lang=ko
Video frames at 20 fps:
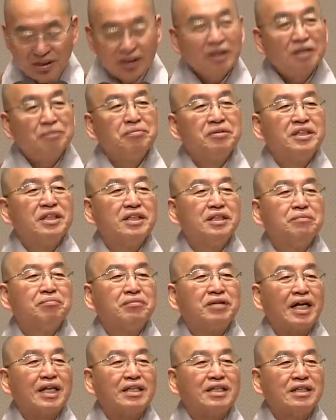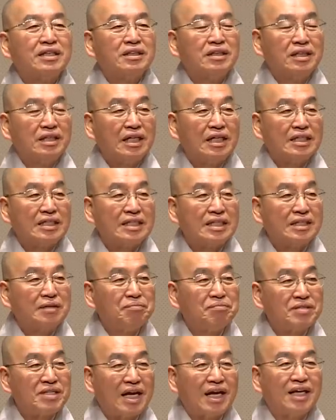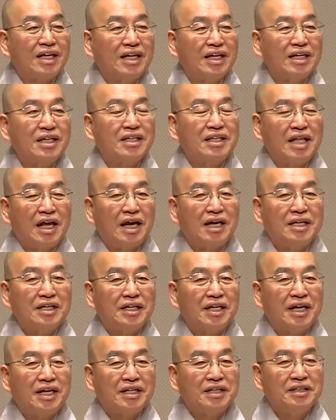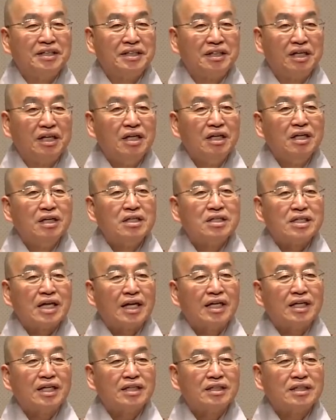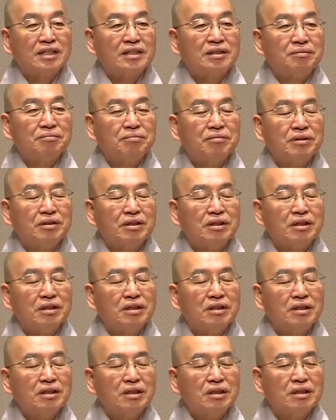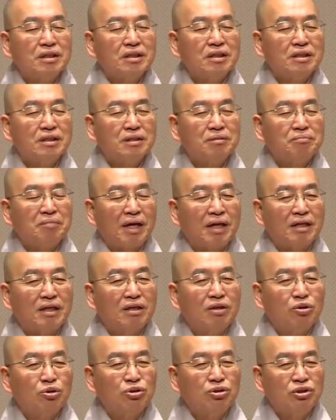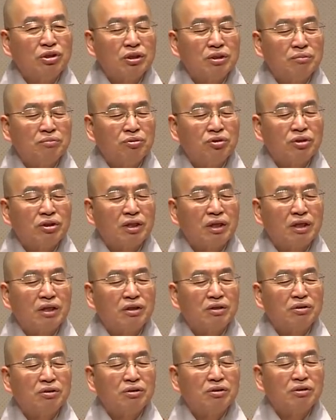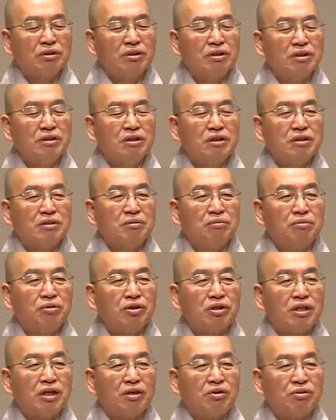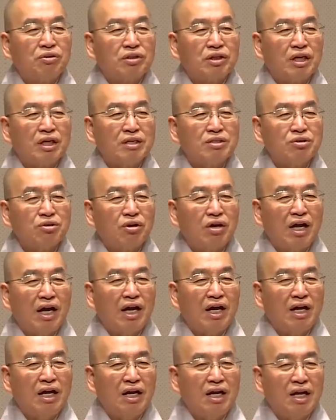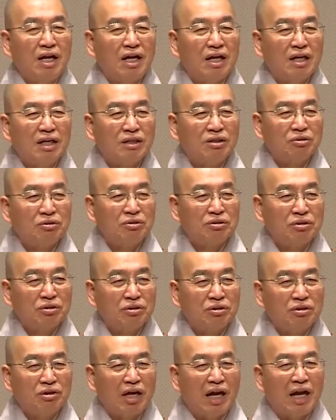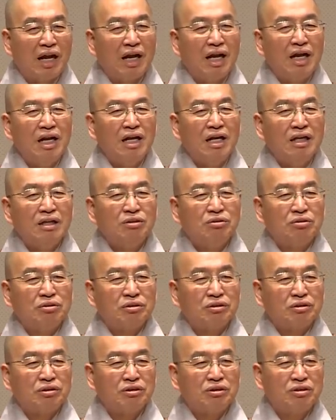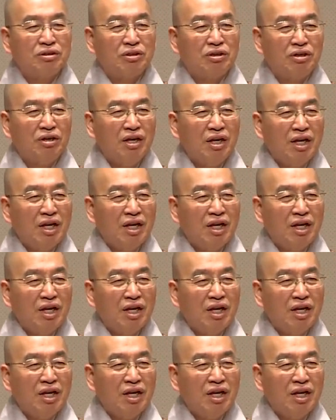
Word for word: 지금 지금 같은 이제 지금 자기 내가 이렇게 끄는 자기가 지금 이, 이거 지금 마이클 놓지도 못하고 들지도 못하고 계속 할라 해도 그렇고 안 할라 해도 그렇고